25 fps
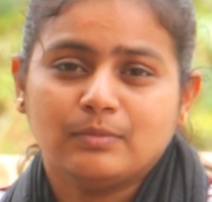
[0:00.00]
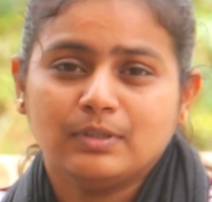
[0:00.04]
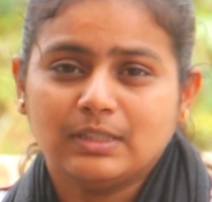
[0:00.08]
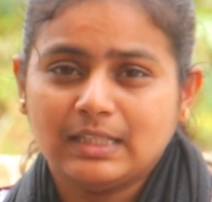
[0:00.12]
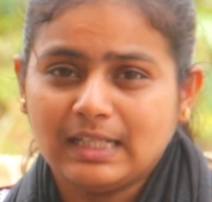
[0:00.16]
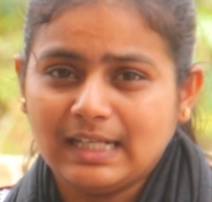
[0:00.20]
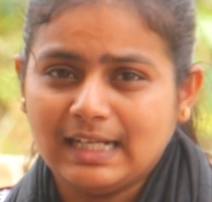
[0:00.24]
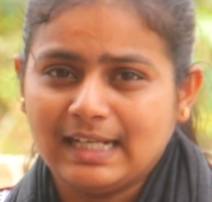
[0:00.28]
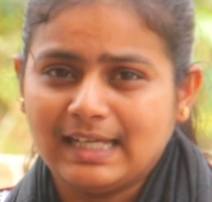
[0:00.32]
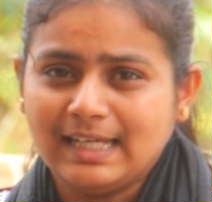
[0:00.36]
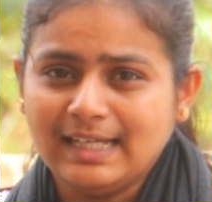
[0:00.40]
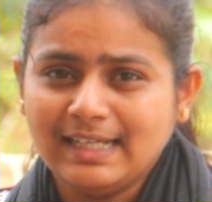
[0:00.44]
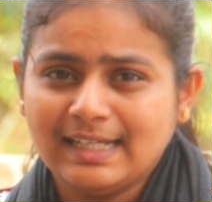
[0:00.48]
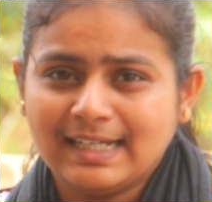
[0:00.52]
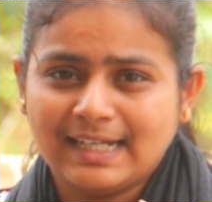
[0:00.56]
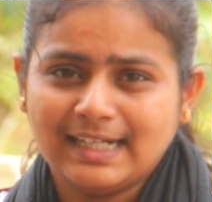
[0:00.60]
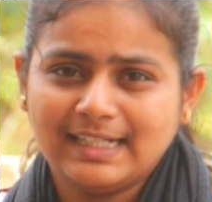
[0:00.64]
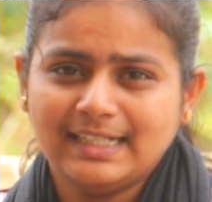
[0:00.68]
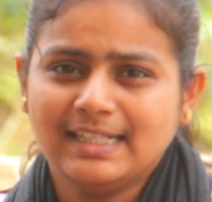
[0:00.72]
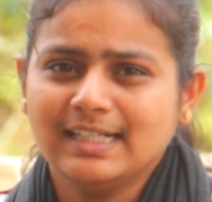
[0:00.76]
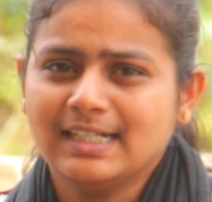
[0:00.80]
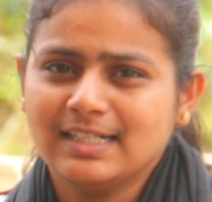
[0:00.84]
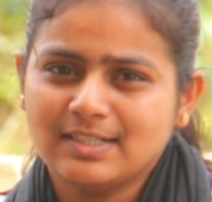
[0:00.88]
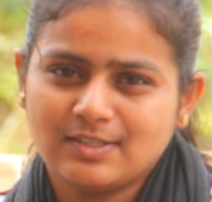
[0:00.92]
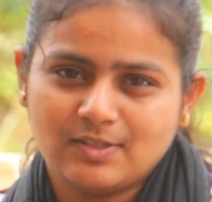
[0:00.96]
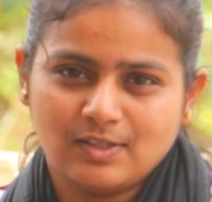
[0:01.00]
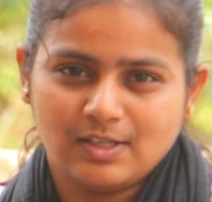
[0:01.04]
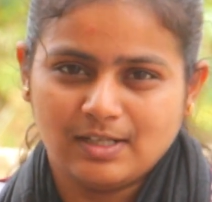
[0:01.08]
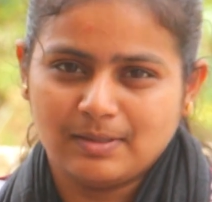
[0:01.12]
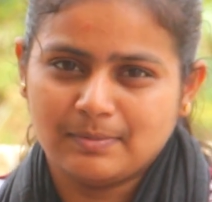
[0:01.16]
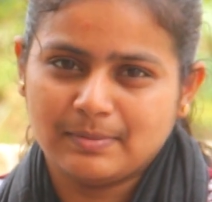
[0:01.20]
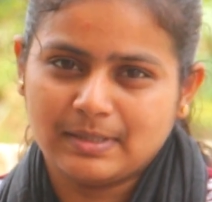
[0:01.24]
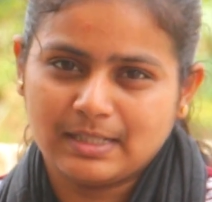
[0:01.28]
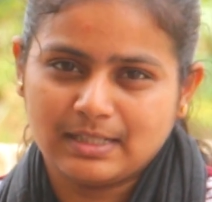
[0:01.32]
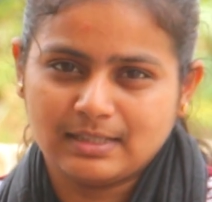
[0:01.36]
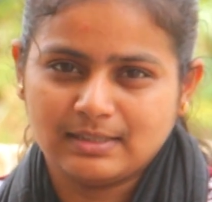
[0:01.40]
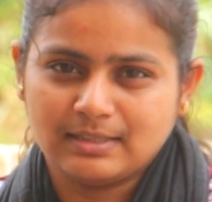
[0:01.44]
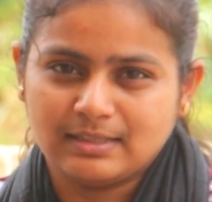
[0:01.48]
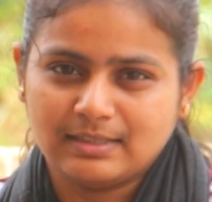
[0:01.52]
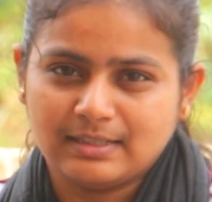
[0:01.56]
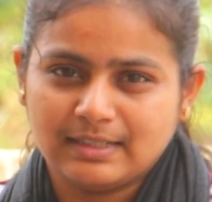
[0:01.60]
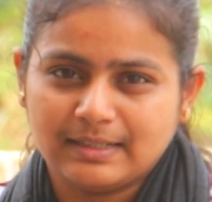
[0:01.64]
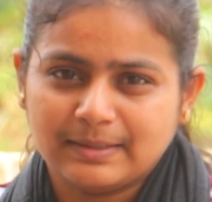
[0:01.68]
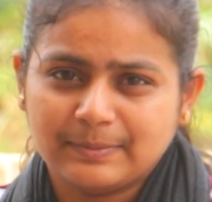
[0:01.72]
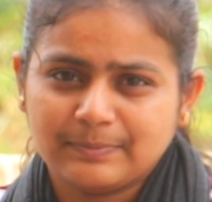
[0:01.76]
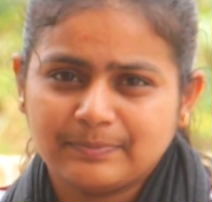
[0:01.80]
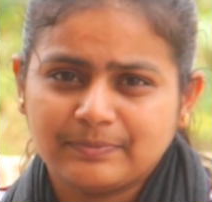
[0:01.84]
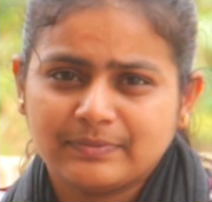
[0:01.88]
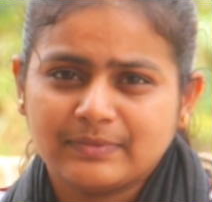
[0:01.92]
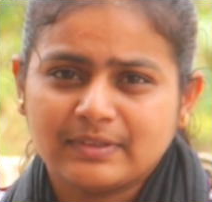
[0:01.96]
முதல்ல ஹெட்டிங்கை சொல்ல
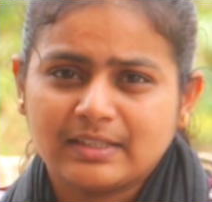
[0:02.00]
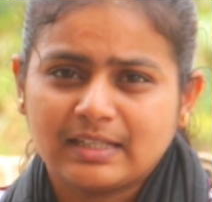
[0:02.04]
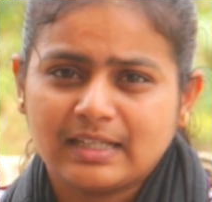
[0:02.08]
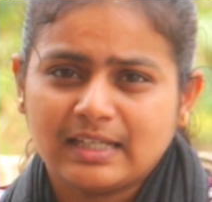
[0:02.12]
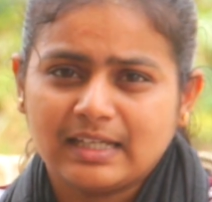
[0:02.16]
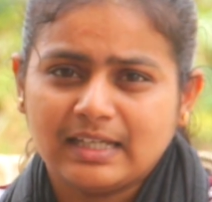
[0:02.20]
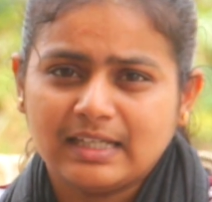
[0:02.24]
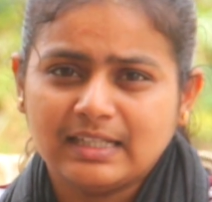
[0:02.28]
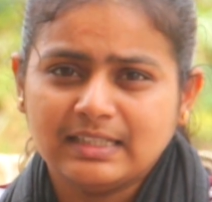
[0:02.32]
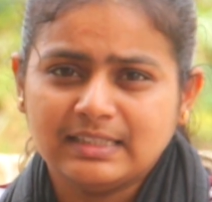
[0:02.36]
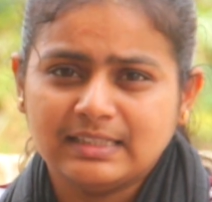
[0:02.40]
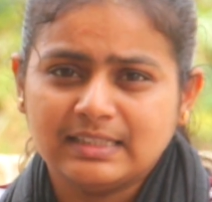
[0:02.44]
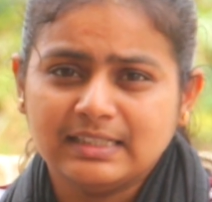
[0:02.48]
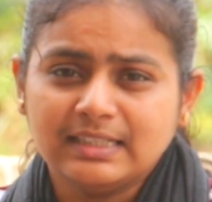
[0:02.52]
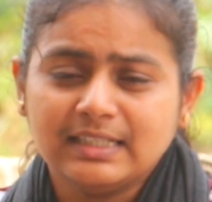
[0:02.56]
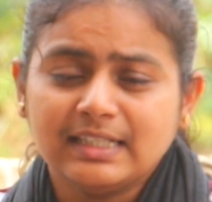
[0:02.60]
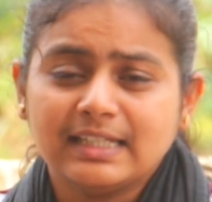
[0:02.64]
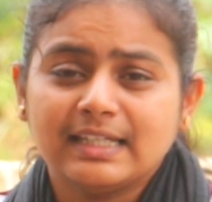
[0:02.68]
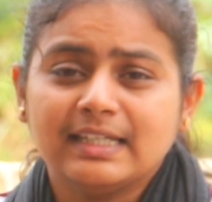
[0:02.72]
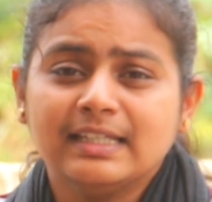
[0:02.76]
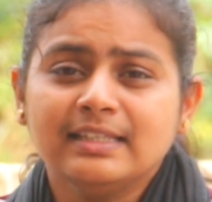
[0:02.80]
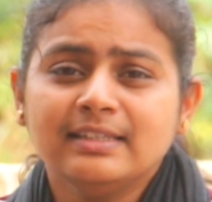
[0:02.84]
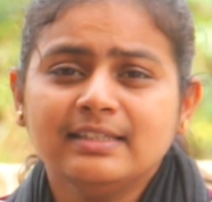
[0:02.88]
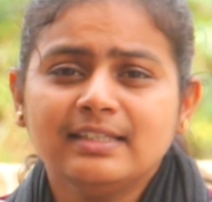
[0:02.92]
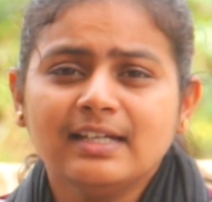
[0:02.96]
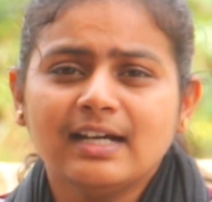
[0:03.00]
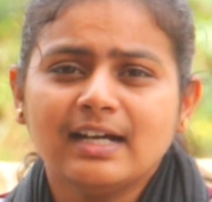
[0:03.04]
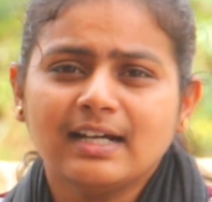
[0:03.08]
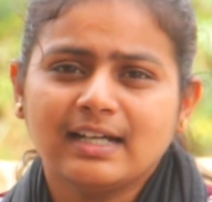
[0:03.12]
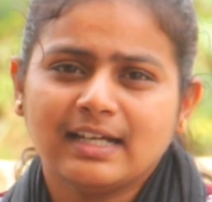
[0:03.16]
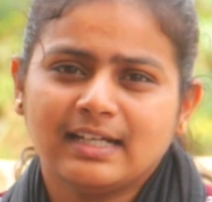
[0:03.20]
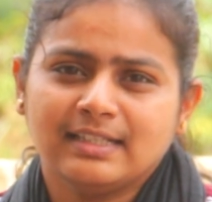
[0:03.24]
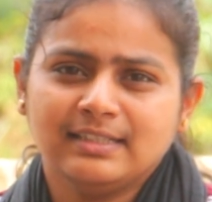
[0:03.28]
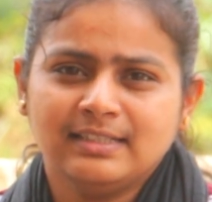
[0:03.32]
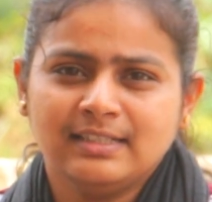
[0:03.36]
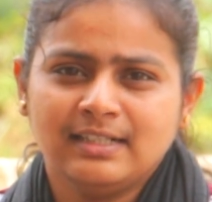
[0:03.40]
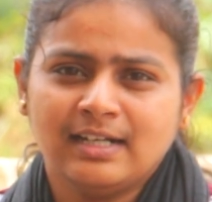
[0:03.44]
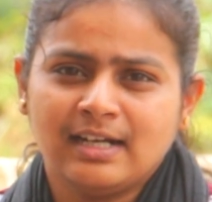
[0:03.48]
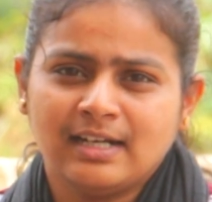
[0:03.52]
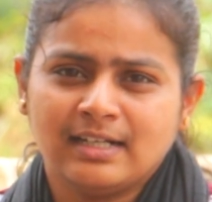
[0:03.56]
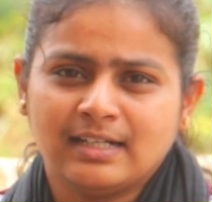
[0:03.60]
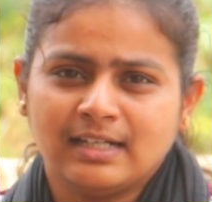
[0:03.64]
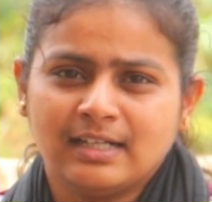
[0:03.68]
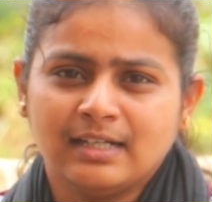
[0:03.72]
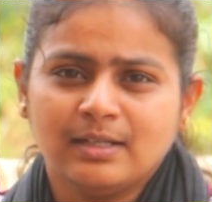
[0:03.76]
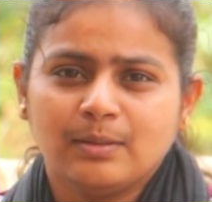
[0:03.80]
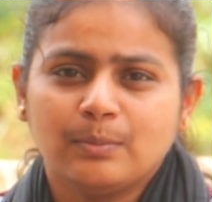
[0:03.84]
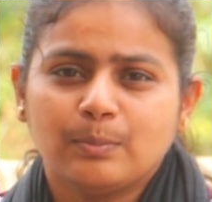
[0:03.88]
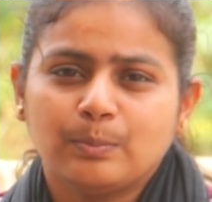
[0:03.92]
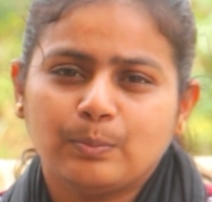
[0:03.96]
மறந்துட்டேன் இது இந்தியாவுக்கு
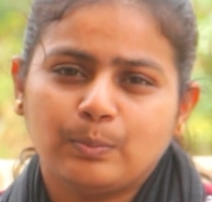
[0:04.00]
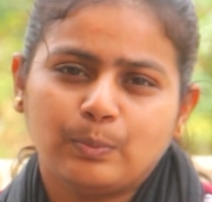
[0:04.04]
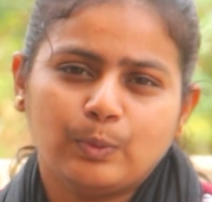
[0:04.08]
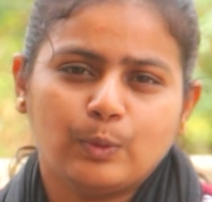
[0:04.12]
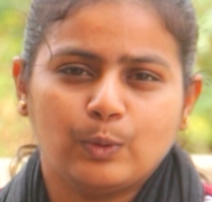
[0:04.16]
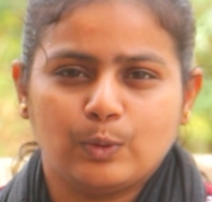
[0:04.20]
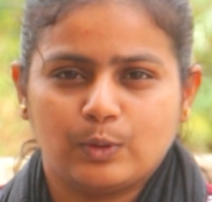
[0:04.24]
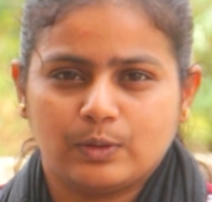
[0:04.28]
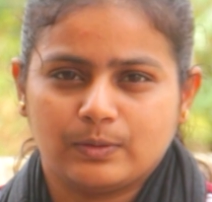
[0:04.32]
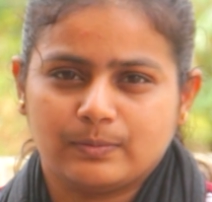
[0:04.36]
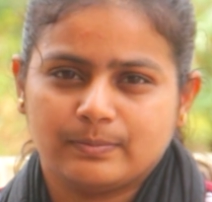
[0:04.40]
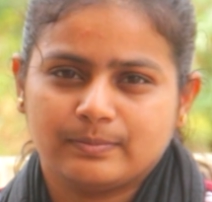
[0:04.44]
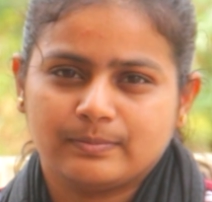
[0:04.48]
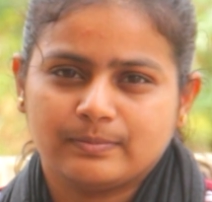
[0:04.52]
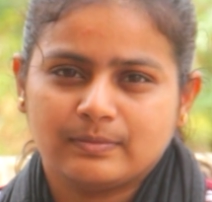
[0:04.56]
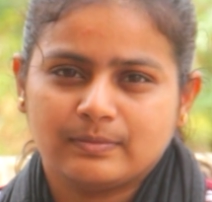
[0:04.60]
எதிரான போர்